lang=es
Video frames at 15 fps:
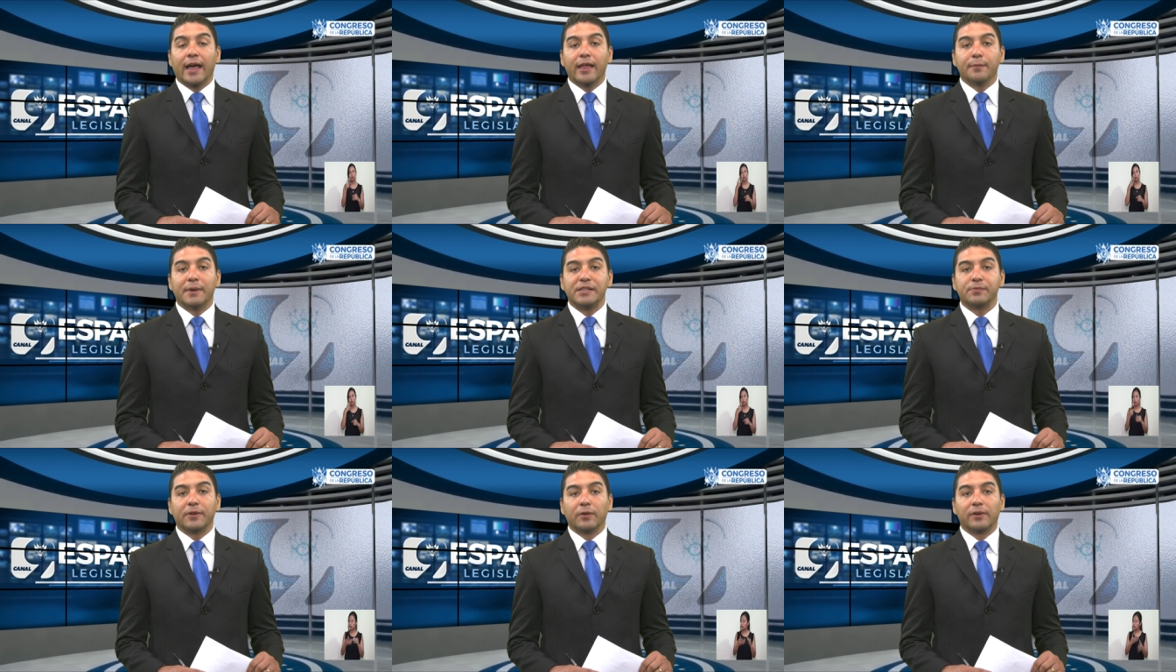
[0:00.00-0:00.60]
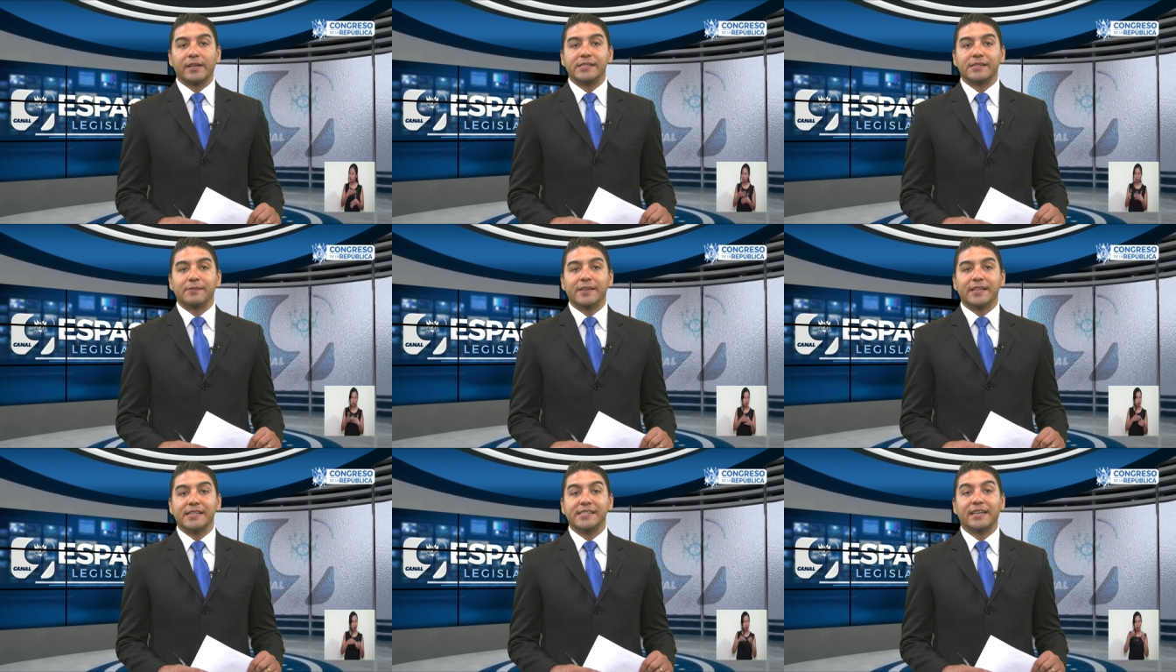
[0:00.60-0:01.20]
además fueron
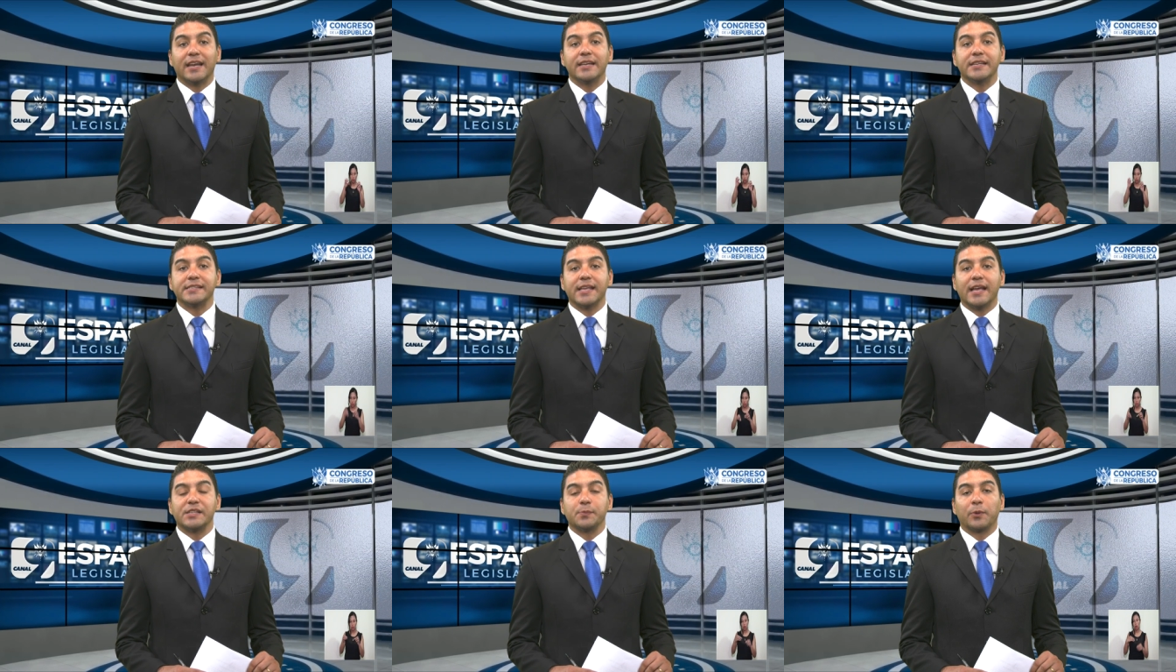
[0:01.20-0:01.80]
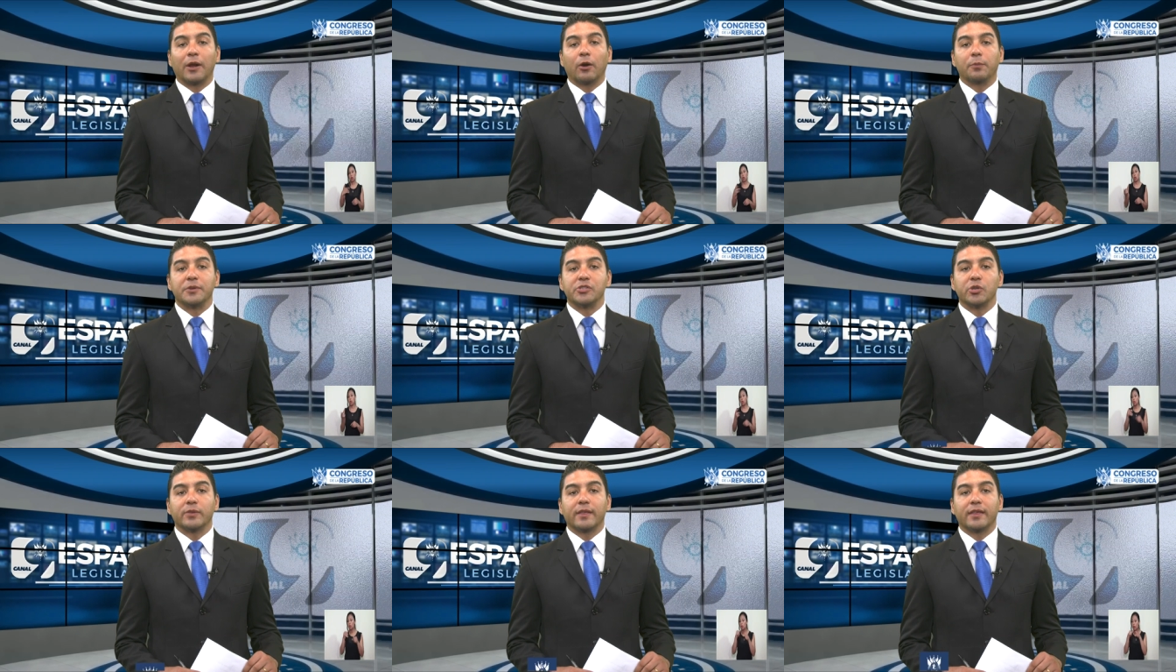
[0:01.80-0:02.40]
recibidas y analizadas por la
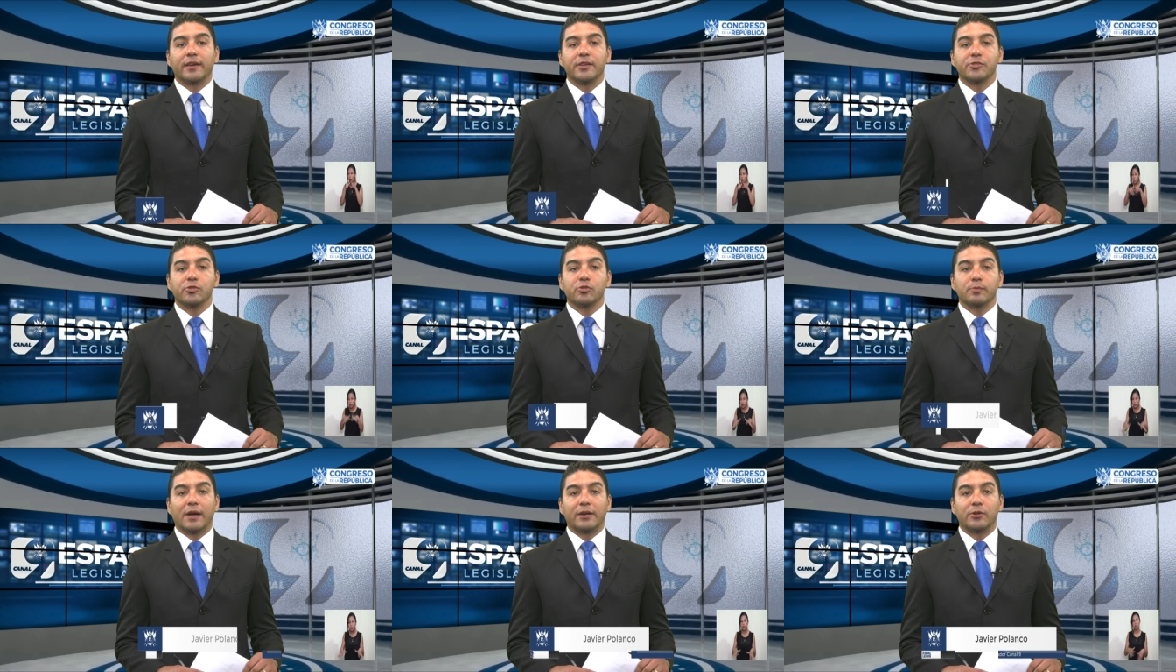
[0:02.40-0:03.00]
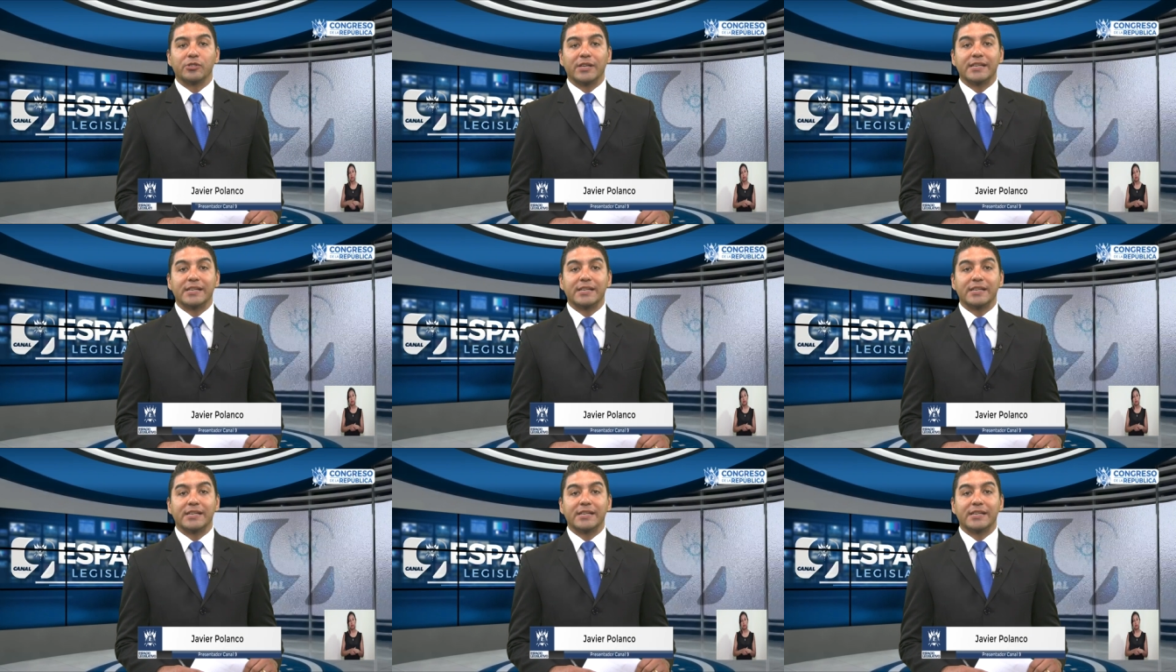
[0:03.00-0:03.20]
Comisión de Derechos Humanos,